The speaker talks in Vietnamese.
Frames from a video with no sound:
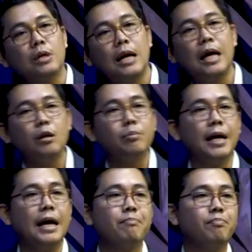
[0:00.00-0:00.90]
nôn cát lang nọp
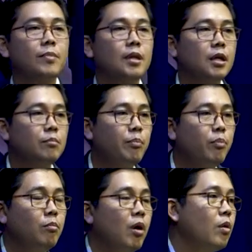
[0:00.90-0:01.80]
té và
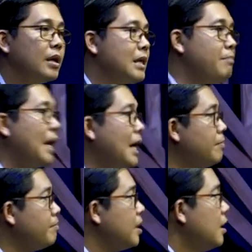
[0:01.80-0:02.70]
pôn bọ quạt chập
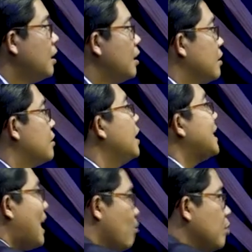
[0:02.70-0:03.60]
đam tiền áo